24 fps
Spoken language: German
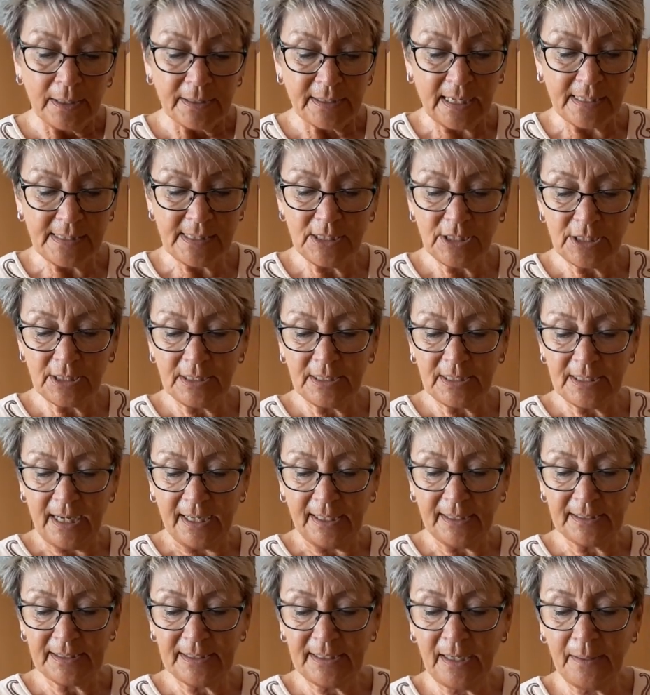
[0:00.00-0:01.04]
dass ich
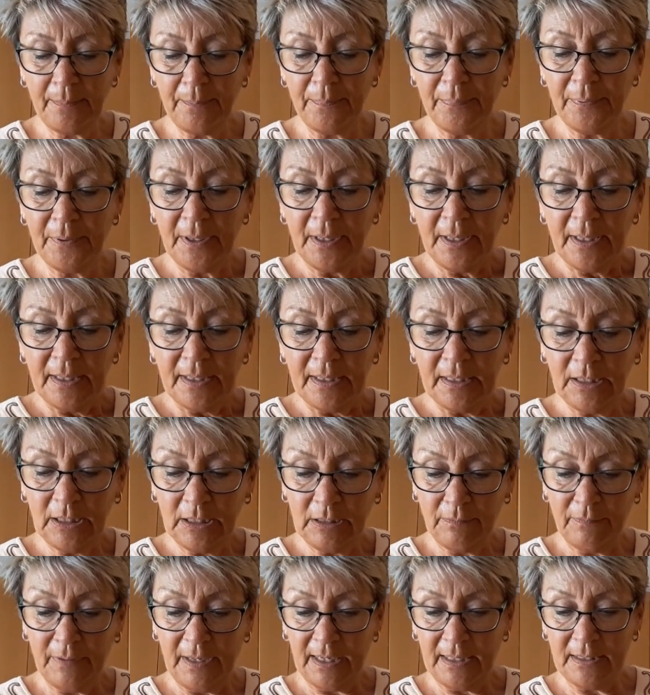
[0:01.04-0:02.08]
gedacht habe,
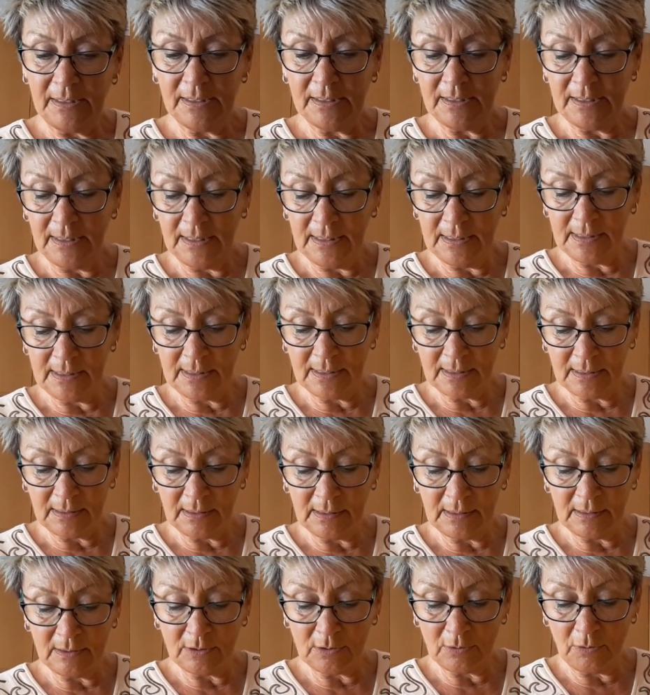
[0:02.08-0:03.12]
ich werde dies
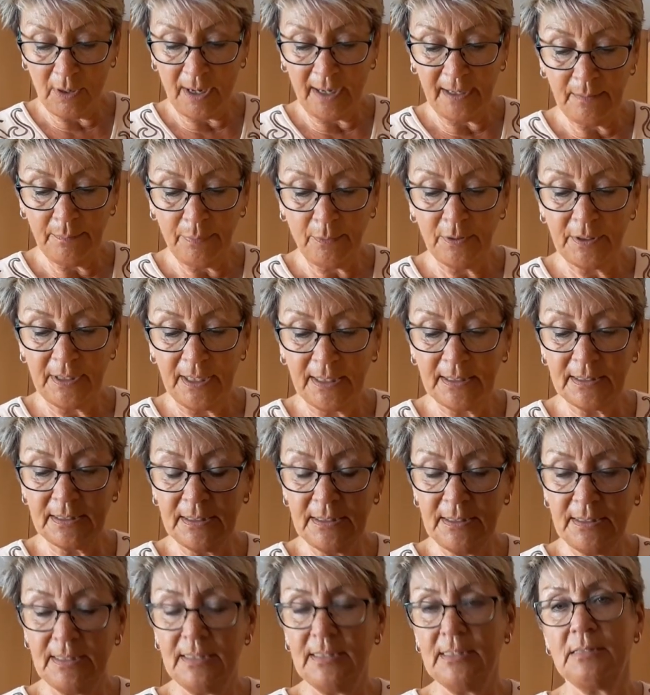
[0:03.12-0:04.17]
so ein Projekt
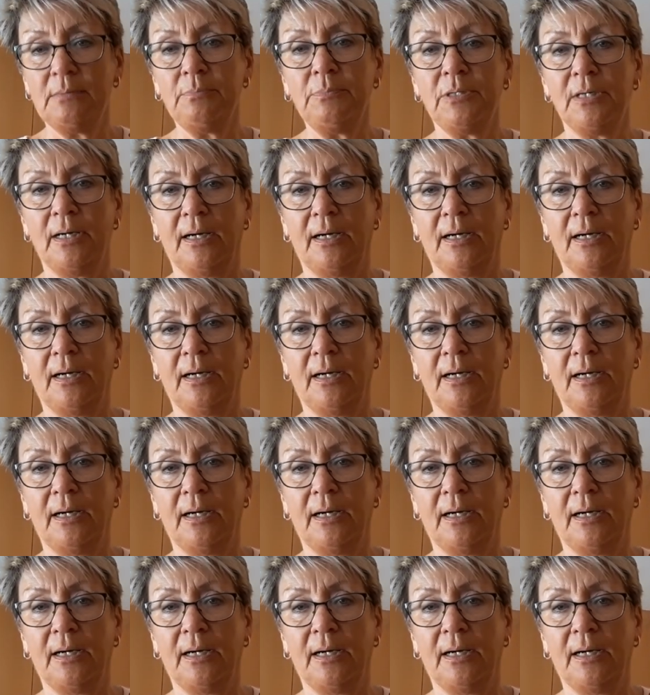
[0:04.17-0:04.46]
in diesem